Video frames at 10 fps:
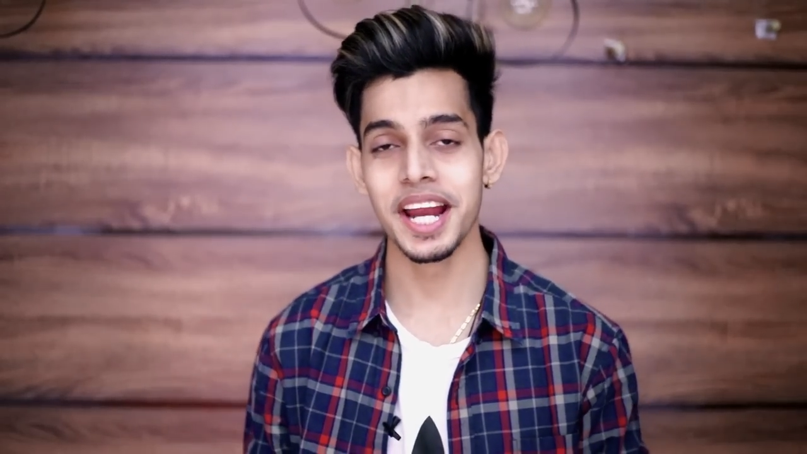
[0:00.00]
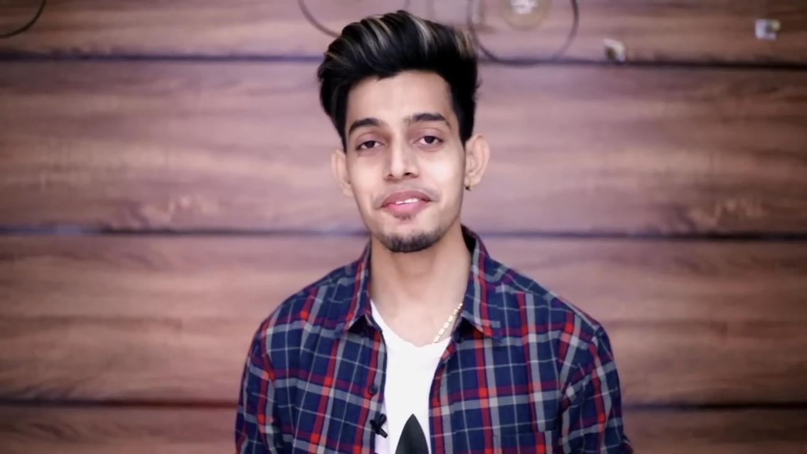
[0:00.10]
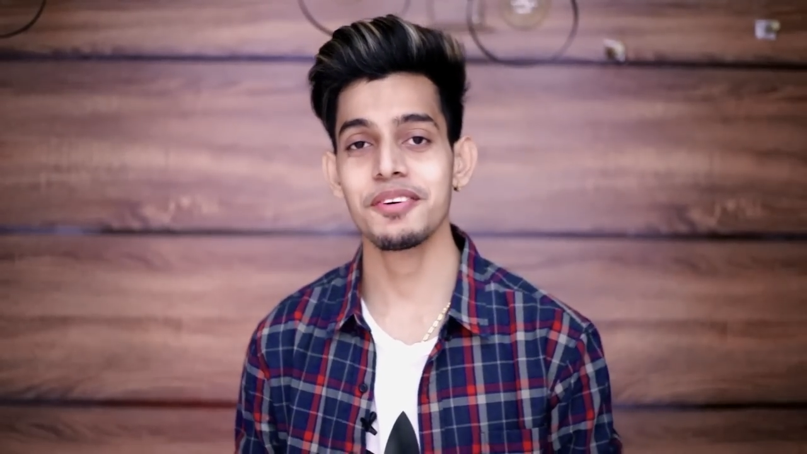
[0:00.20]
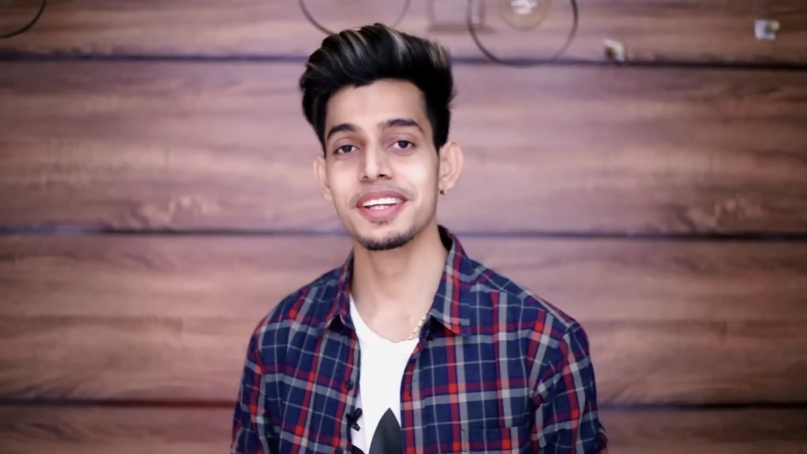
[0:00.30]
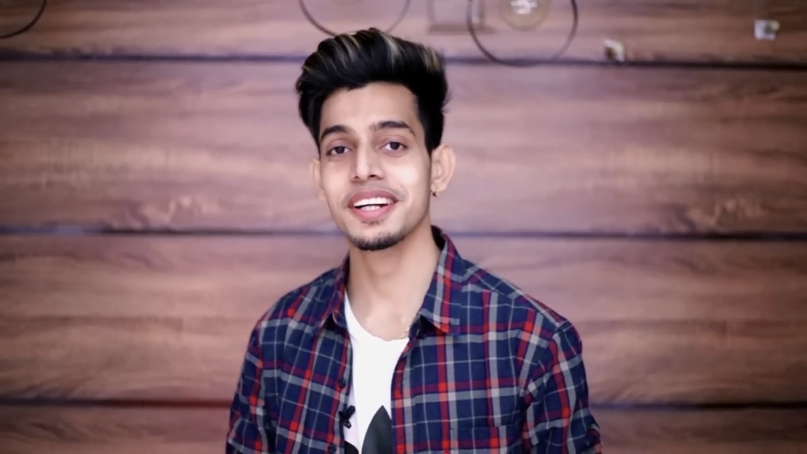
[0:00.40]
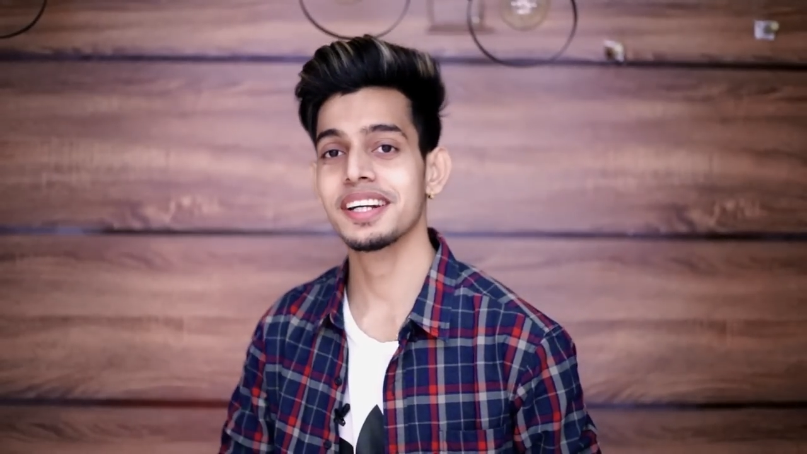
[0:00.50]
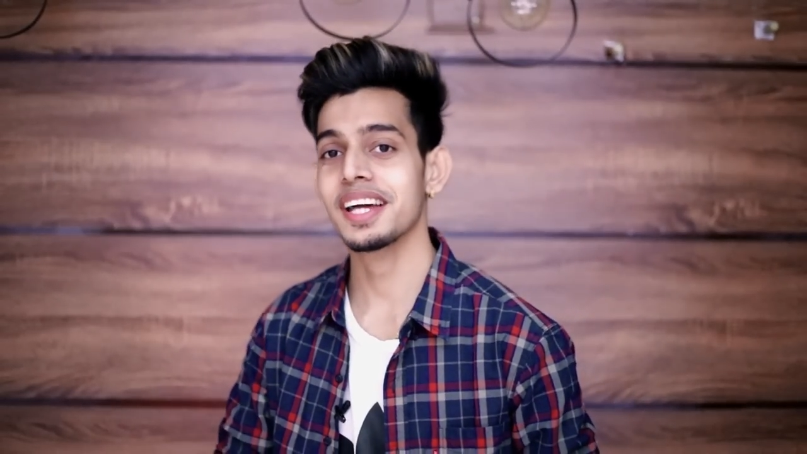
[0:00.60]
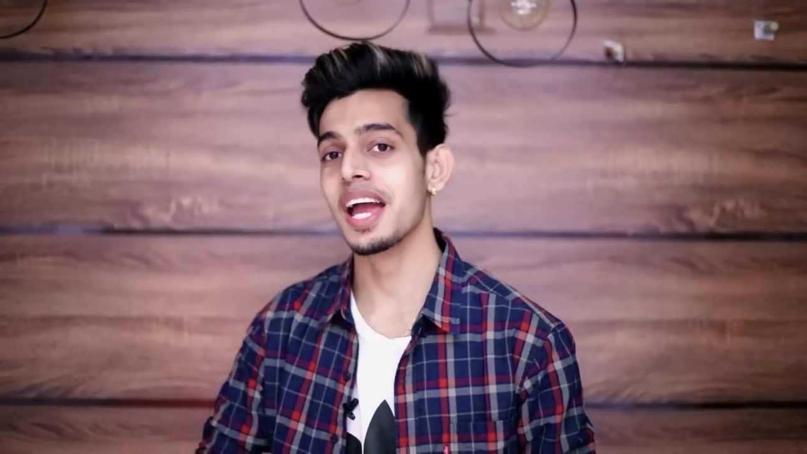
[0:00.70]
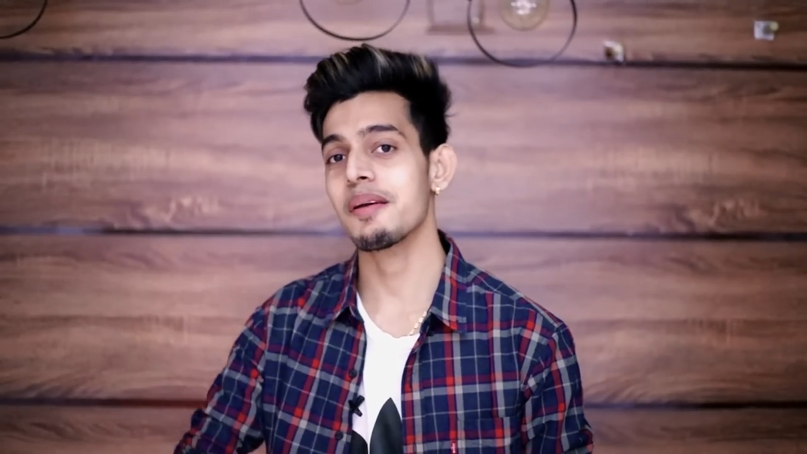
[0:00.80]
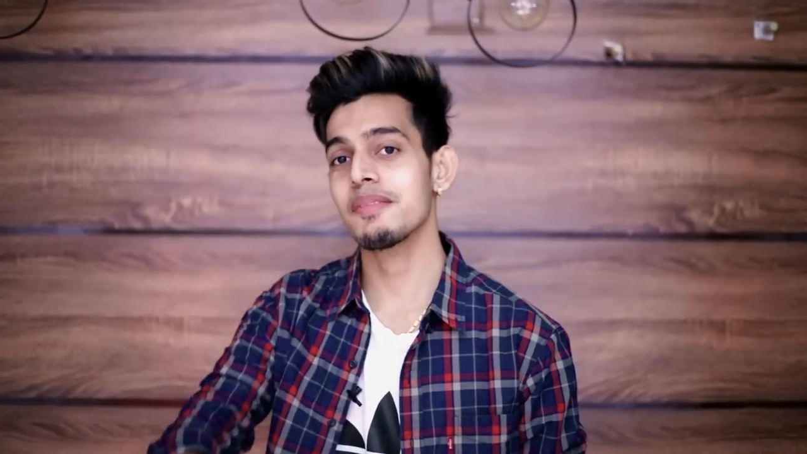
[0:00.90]
एनी फर्दर
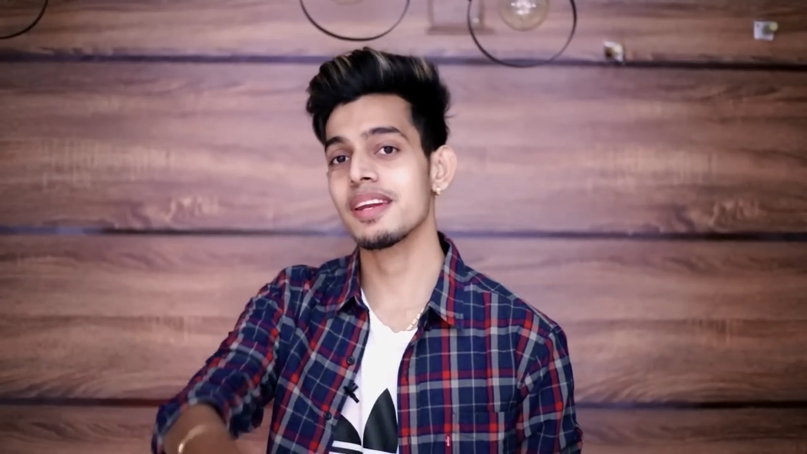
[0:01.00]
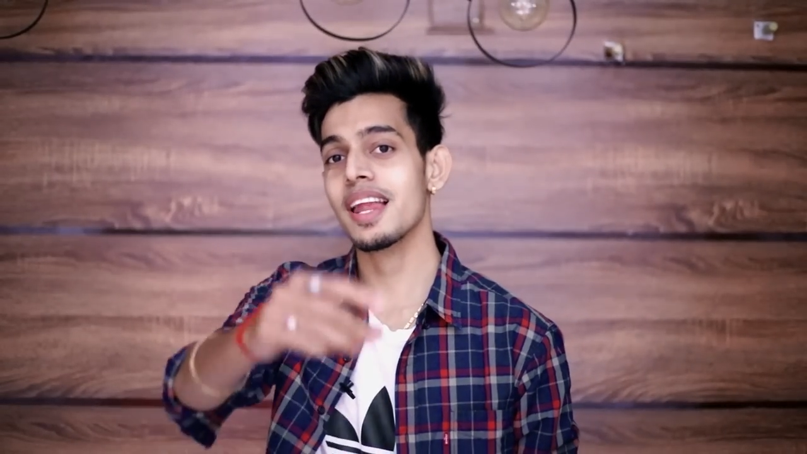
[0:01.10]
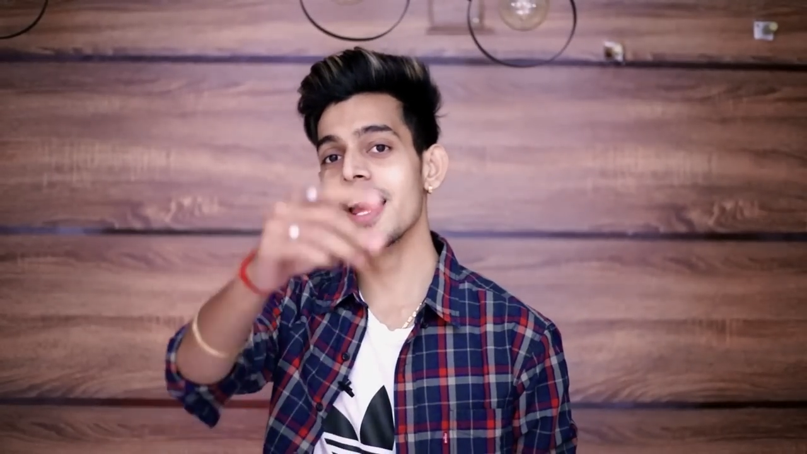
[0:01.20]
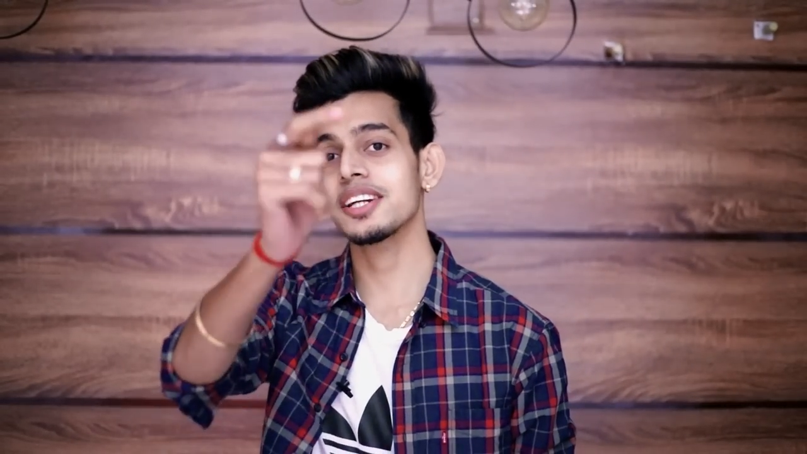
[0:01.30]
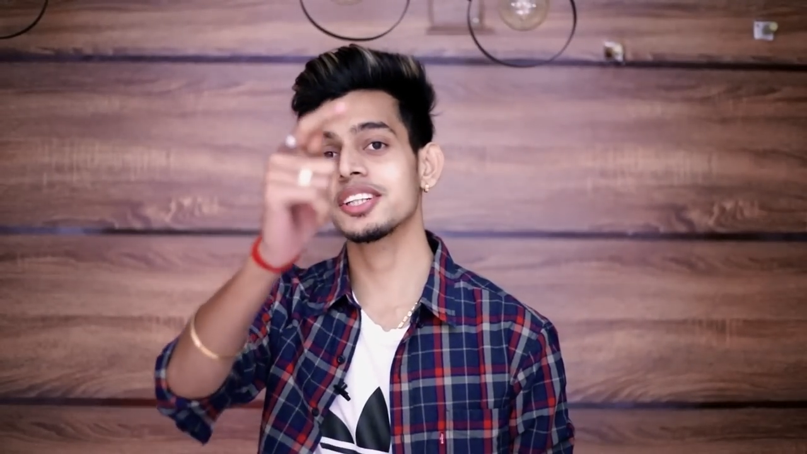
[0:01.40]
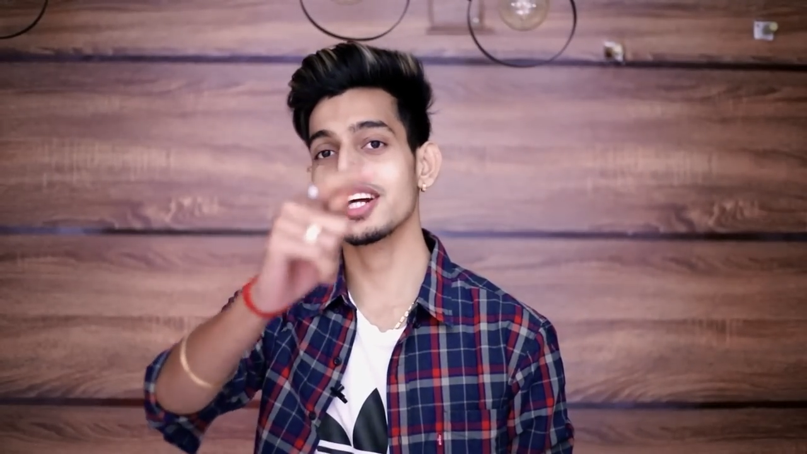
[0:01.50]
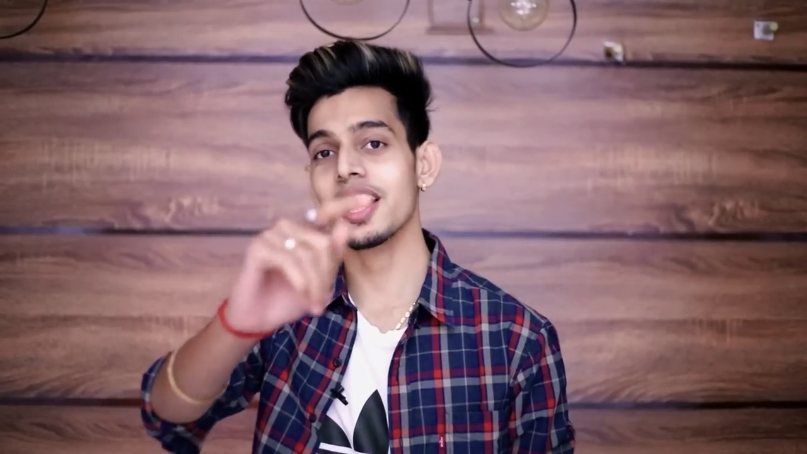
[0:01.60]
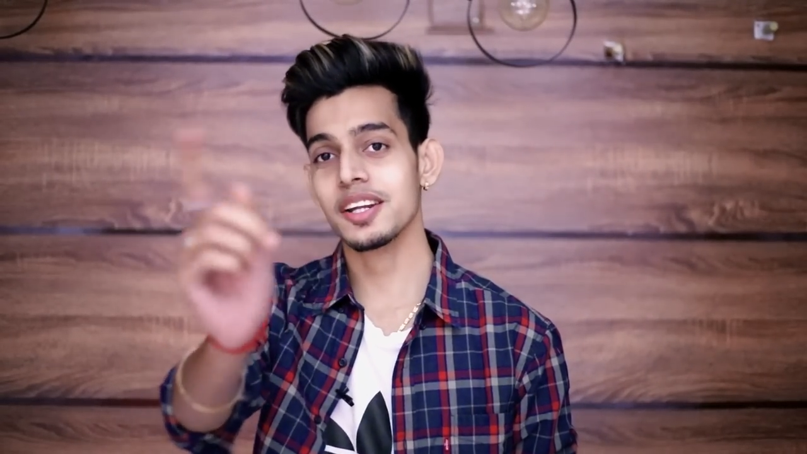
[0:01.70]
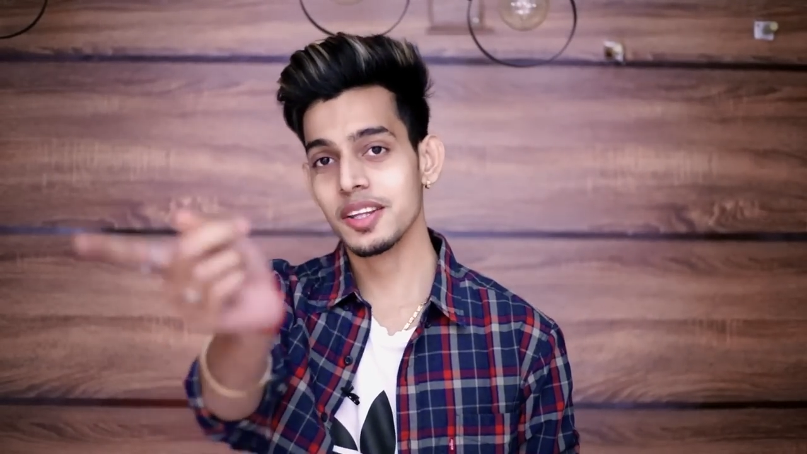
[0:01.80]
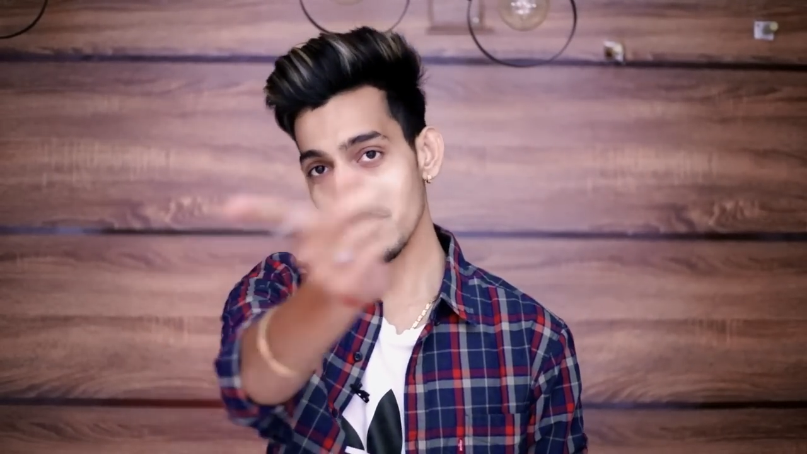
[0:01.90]
टाइम लेट
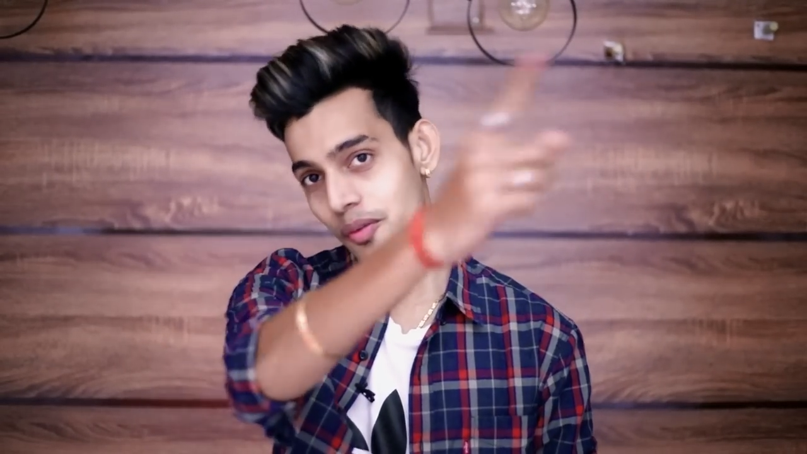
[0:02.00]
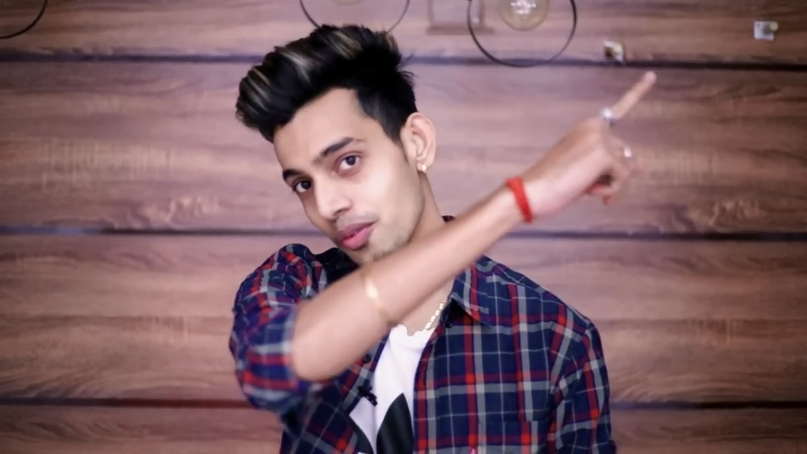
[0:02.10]
स्टार्ट द